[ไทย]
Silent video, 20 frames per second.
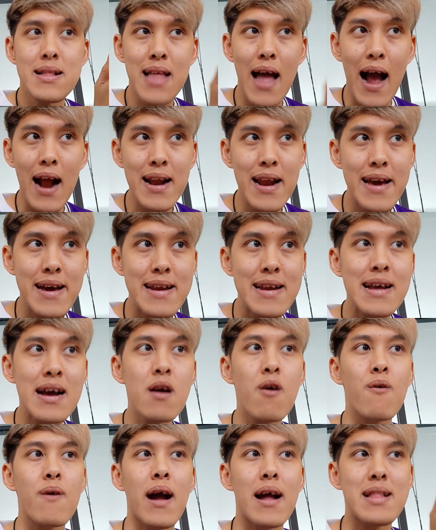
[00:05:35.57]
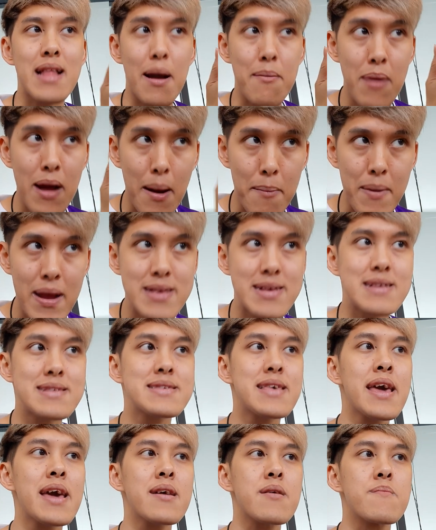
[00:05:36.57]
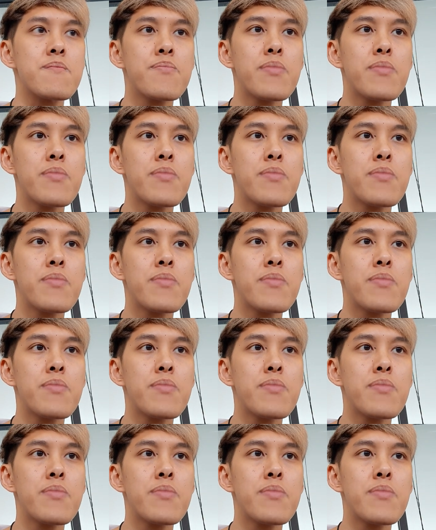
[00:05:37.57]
ทั้งในเรื่องของการทำขับไลเซนซิ่ง